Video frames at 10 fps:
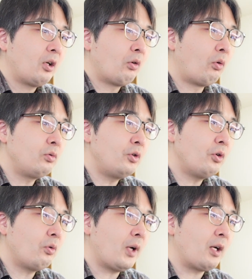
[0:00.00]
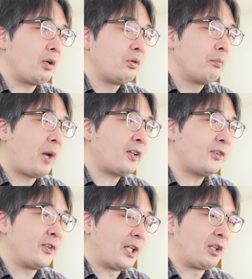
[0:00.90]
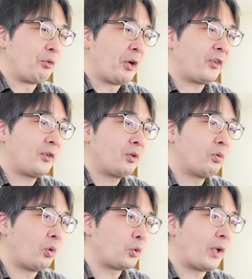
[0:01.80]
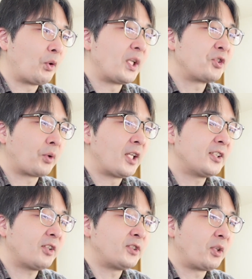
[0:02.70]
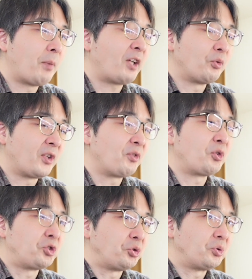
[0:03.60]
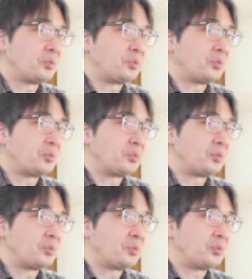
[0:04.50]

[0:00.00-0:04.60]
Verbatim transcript: 音量は MAX になっております。音はどうでしょうかチェックチェックマイクのテスト中。